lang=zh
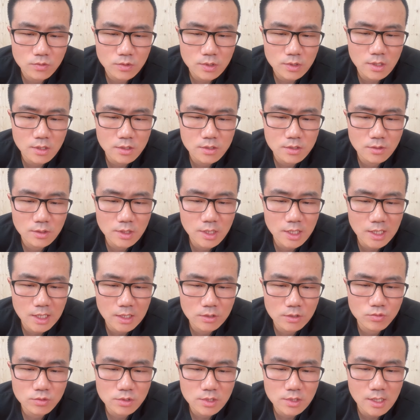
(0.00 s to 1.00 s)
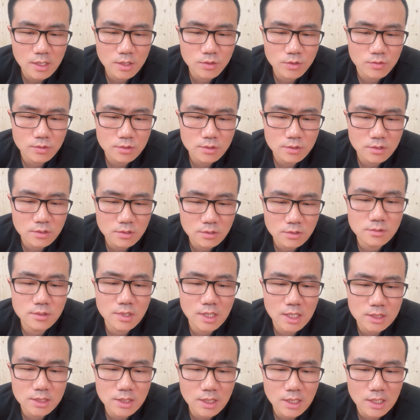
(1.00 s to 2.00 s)
一九年阿杜伤了勇士轻松
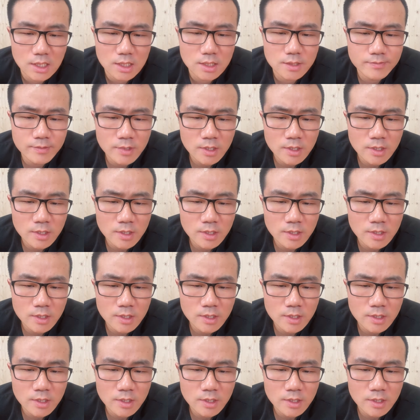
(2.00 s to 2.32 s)
拿下呀？